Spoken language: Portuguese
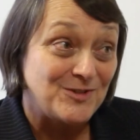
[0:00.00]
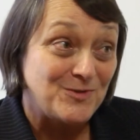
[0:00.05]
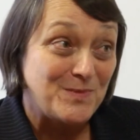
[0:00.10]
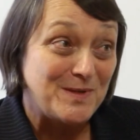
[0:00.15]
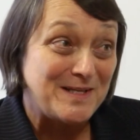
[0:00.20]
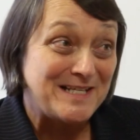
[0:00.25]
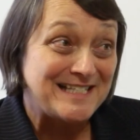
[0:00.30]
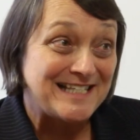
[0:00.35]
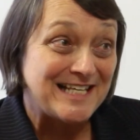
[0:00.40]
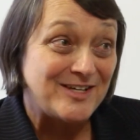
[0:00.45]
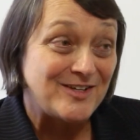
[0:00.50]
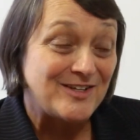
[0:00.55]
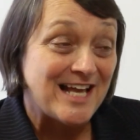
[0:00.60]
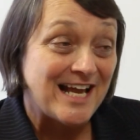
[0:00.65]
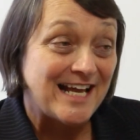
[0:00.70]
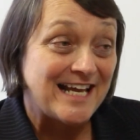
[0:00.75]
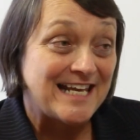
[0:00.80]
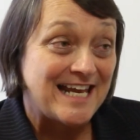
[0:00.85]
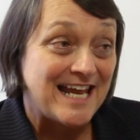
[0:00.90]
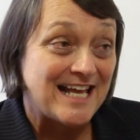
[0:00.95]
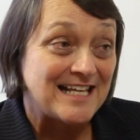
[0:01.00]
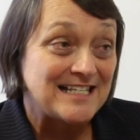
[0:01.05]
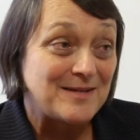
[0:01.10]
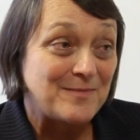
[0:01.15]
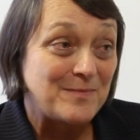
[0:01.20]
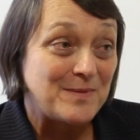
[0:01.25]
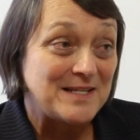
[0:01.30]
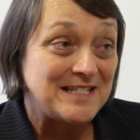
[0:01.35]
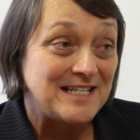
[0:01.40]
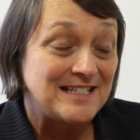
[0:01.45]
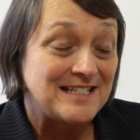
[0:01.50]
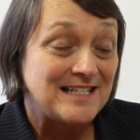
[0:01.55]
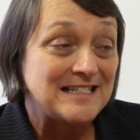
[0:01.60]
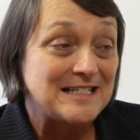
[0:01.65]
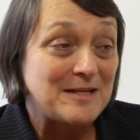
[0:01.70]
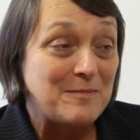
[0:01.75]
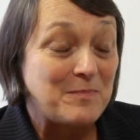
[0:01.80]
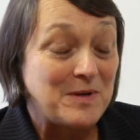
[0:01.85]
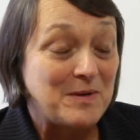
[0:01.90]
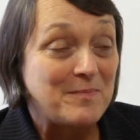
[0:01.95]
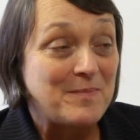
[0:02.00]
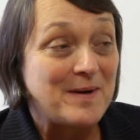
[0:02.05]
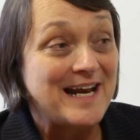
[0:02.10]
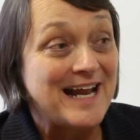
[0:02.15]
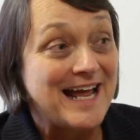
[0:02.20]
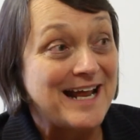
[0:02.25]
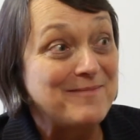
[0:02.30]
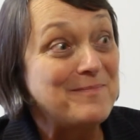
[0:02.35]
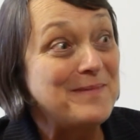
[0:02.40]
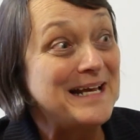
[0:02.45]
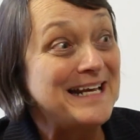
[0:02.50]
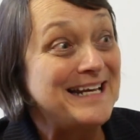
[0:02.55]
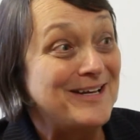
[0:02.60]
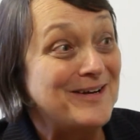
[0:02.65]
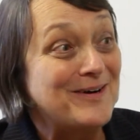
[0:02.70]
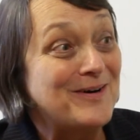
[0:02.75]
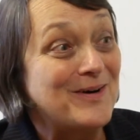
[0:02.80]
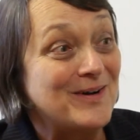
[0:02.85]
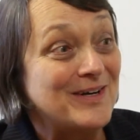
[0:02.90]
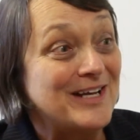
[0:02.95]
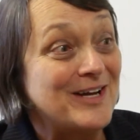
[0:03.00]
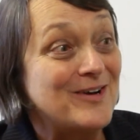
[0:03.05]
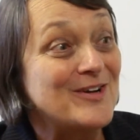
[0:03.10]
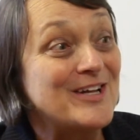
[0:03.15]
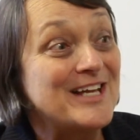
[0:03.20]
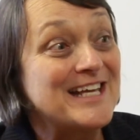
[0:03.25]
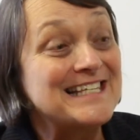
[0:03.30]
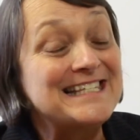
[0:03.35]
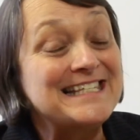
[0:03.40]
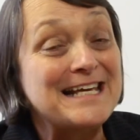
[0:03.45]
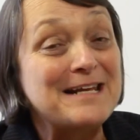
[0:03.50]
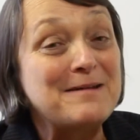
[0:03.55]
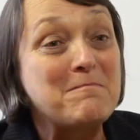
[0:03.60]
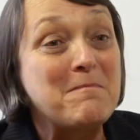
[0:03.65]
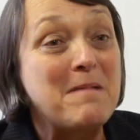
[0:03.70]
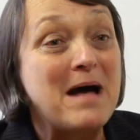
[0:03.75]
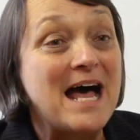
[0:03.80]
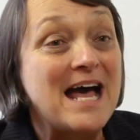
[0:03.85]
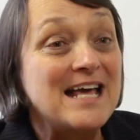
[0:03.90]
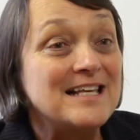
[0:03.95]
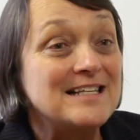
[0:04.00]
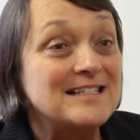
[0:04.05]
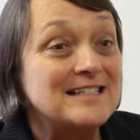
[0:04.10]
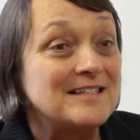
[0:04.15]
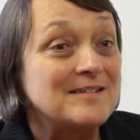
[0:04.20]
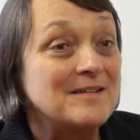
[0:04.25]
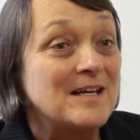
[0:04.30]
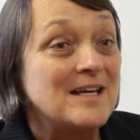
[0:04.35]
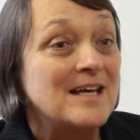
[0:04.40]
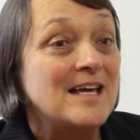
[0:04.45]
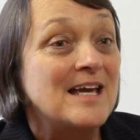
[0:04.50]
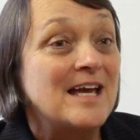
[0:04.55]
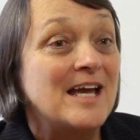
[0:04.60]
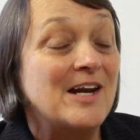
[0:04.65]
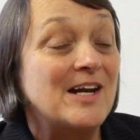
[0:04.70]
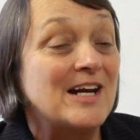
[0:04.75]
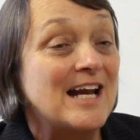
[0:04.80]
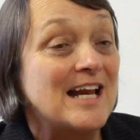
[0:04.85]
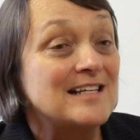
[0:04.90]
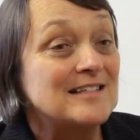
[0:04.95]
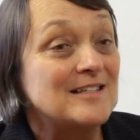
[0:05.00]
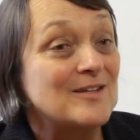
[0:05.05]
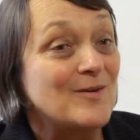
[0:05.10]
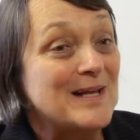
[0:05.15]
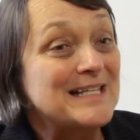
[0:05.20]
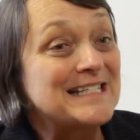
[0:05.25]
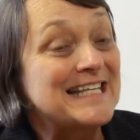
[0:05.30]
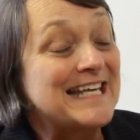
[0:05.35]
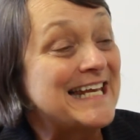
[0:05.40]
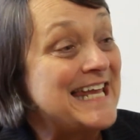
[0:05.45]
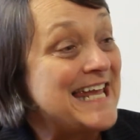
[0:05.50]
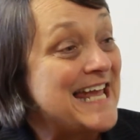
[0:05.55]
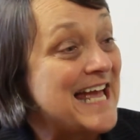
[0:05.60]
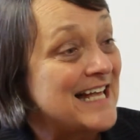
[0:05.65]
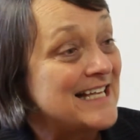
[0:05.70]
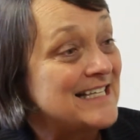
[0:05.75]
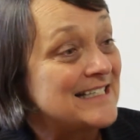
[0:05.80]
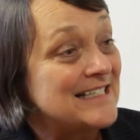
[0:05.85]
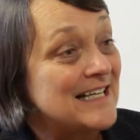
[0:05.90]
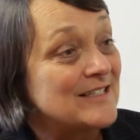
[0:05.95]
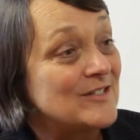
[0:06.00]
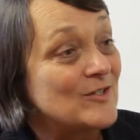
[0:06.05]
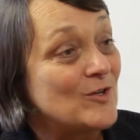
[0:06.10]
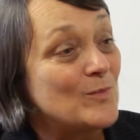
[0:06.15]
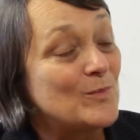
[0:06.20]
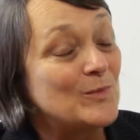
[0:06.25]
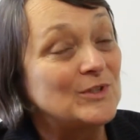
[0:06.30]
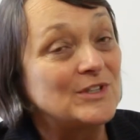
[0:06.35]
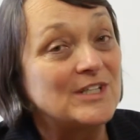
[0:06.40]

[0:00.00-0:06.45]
do Ministério da Criança precisam se preparar melhor e conhecer mais em relação às crianças, como